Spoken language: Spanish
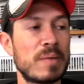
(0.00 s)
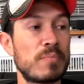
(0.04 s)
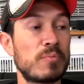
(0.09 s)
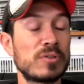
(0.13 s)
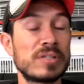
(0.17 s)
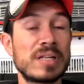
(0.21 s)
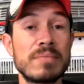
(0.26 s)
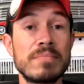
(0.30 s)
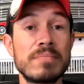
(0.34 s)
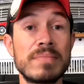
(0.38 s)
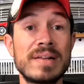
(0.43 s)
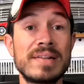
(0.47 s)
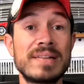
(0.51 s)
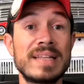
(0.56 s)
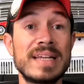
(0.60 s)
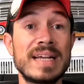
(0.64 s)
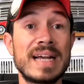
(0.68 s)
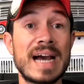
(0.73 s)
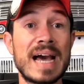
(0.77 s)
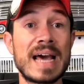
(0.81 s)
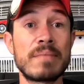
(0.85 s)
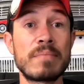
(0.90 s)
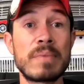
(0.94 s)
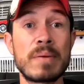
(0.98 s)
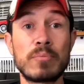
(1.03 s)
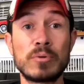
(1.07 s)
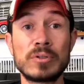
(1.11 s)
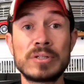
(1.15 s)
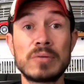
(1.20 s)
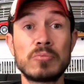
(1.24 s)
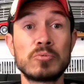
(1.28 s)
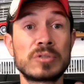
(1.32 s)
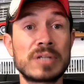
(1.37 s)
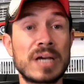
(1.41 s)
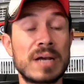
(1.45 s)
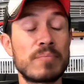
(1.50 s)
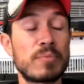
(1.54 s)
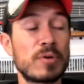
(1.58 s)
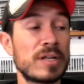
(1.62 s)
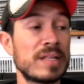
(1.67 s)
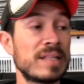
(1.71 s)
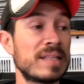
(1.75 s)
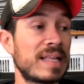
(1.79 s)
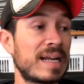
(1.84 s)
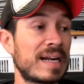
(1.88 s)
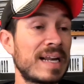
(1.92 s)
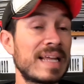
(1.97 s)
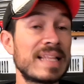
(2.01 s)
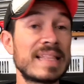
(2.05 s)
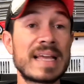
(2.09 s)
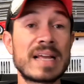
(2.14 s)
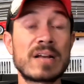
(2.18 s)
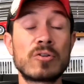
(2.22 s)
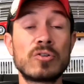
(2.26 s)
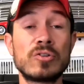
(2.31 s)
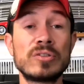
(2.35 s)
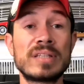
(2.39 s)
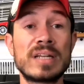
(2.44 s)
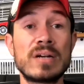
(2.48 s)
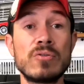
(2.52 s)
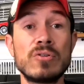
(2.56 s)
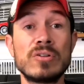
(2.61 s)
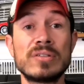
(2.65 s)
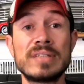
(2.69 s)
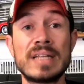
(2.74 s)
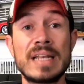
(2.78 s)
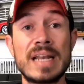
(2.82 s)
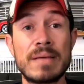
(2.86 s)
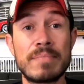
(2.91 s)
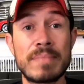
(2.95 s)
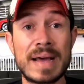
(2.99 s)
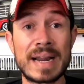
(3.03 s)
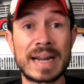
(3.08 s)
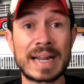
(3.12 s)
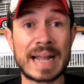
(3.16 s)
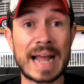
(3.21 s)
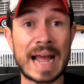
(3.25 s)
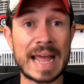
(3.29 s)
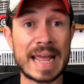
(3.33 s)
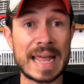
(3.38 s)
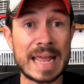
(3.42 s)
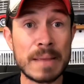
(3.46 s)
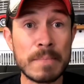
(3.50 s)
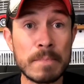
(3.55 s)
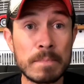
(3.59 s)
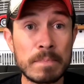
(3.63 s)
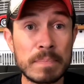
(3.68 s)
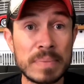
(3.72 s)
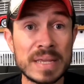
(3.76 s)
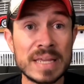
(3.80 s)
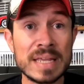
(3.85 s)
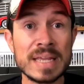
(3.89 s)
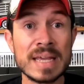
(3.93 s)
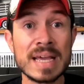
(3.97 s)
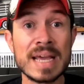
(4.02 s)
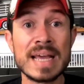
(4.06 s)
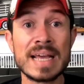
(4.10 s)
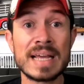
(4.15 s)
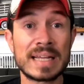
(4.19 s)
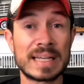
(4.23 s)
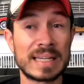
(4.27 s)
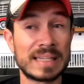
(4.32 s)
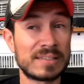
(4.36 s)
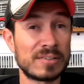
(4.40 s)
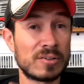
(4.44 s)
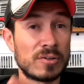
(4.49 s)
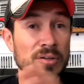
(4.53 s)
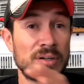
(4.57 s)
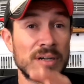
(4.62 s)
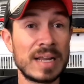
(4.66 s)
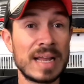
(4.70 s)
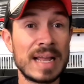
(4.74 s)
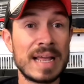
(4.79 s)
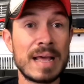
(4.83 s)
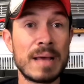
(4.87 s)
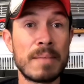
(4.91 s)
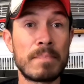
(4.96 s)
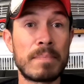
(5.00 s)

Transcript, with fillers: Me puse a investigar, me puse a buscar por internet, encontré unos de la marca Empi, que son